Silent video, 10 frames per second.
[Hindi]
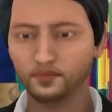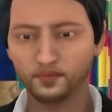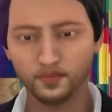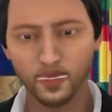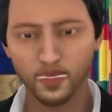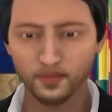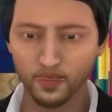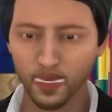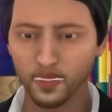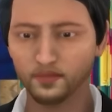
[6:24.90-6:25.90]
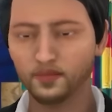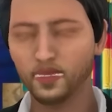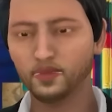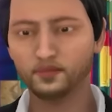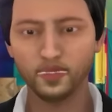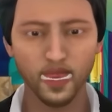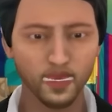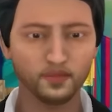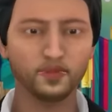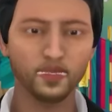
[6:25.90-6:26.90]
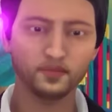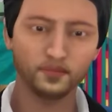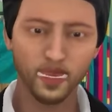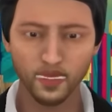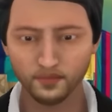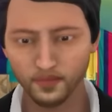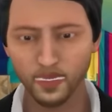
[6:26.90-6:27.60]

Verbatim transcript: काशिफ साहब फंक्शन छो ते नसो